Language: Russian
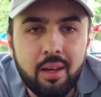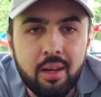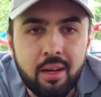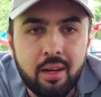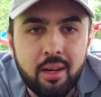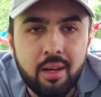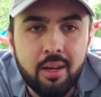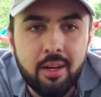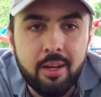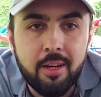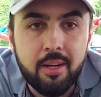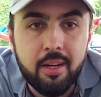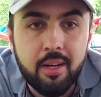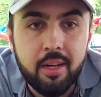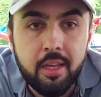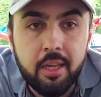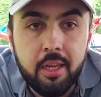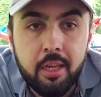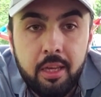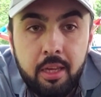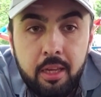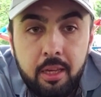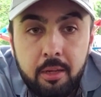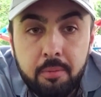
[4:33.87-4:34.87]
Э,
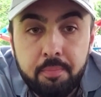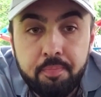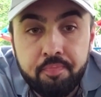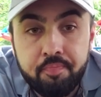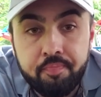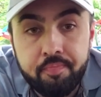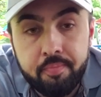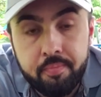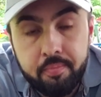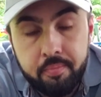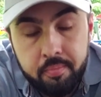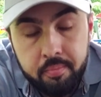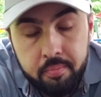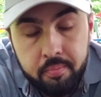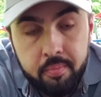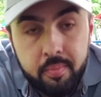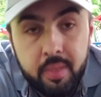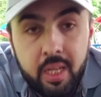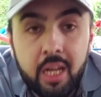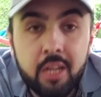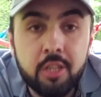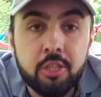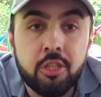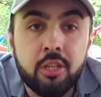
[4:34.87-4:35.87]
и
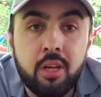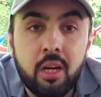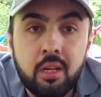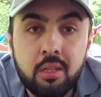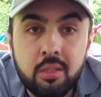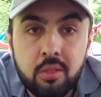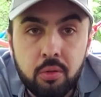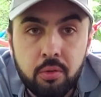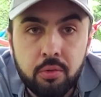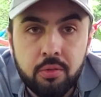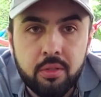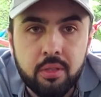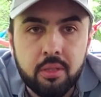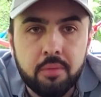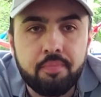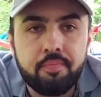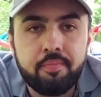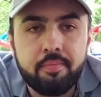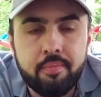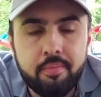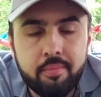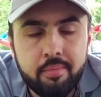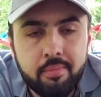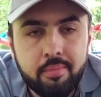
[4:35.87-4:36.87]
так же, как Солнце
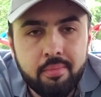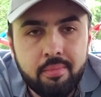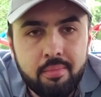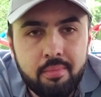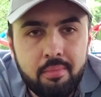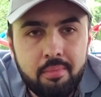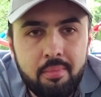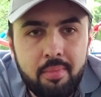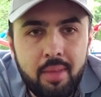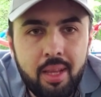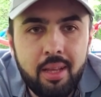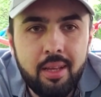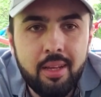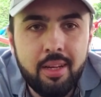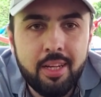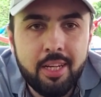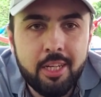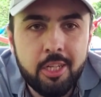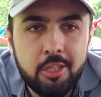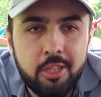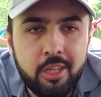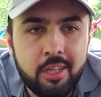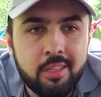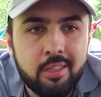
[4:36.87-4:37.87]

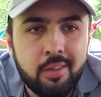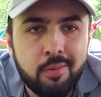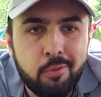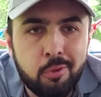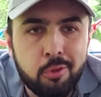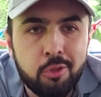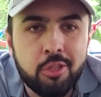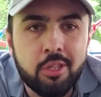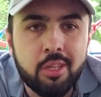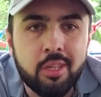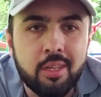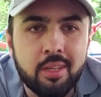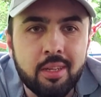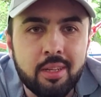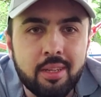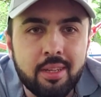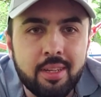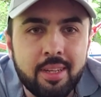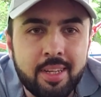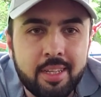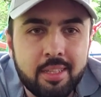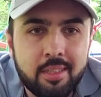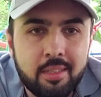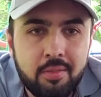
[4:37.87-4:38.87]
рождается в точке
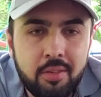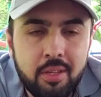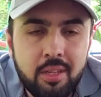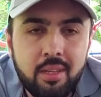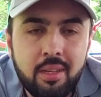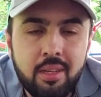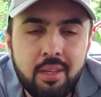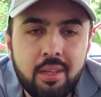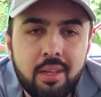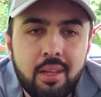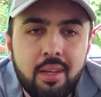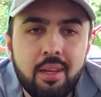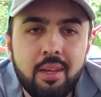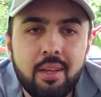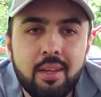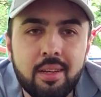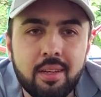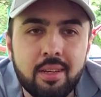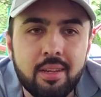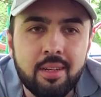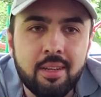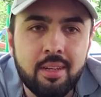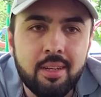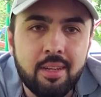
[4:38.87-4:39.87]
рассвета,
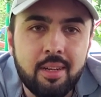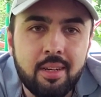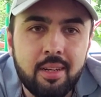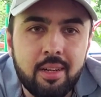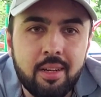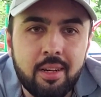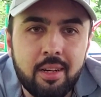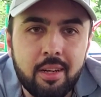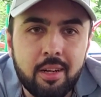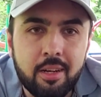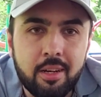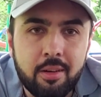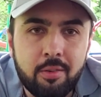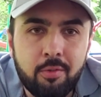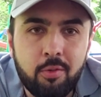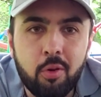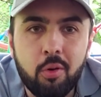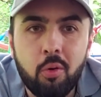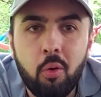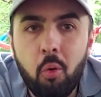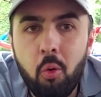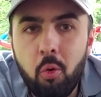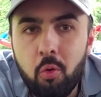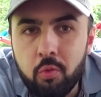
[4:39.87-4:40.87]
Э,
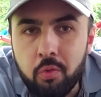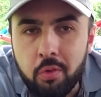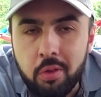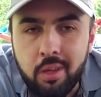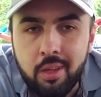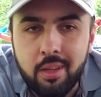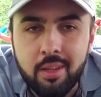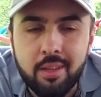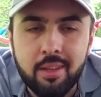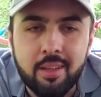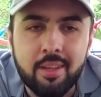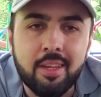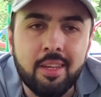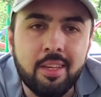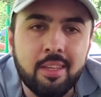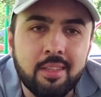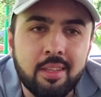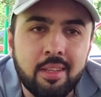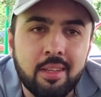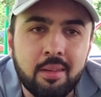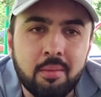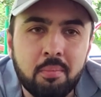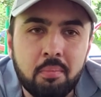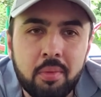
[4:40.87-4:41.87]
в Овне,
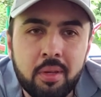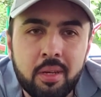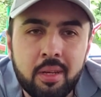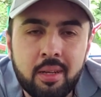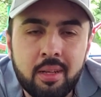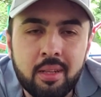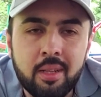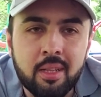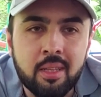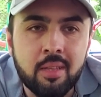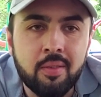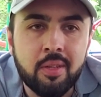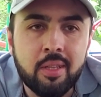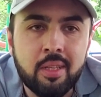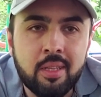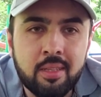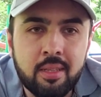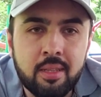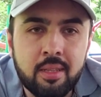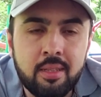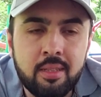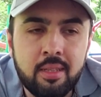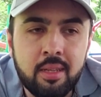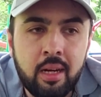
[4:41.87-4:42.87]
если перекладывать
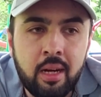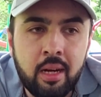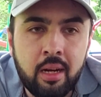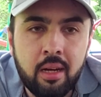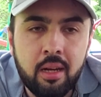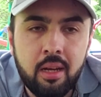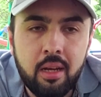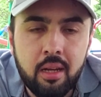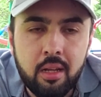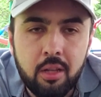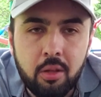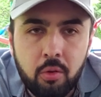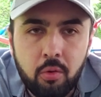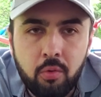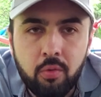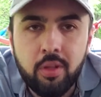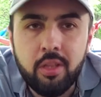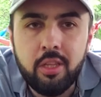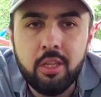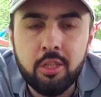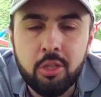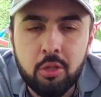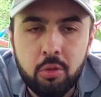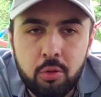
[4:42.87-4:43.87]
на зодиак, то в
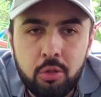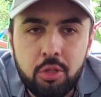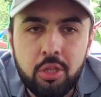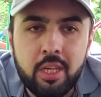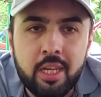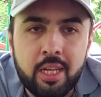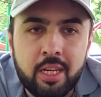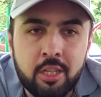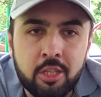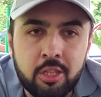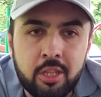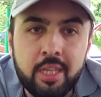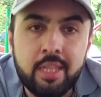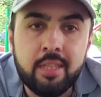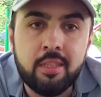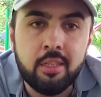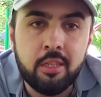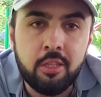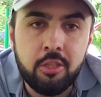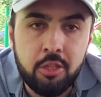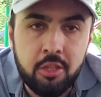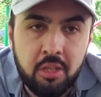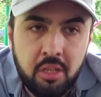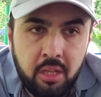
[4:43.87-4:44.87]
этой же точке
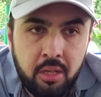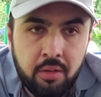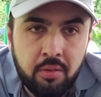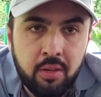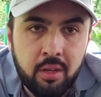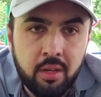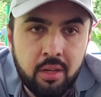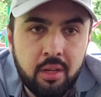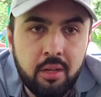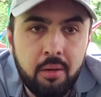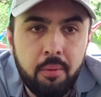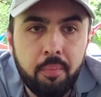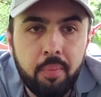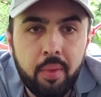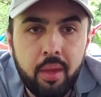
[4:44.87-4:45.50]
рождается и человек